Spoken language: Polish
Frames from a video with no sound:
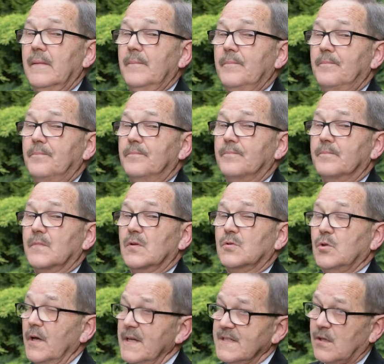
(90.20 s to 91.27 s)
Mm,
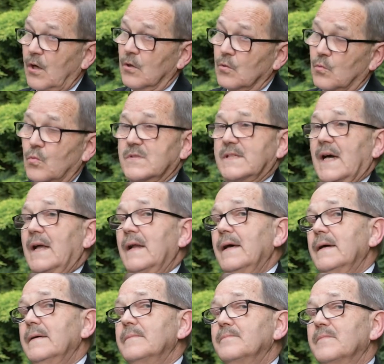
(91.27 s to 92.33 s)
to jest konkurs,
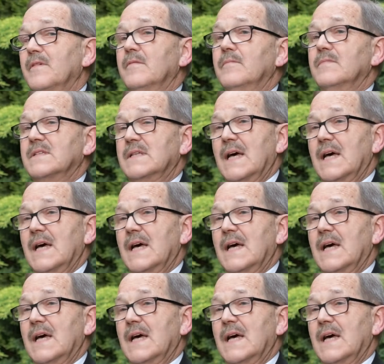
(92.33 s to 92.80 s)
ale mm,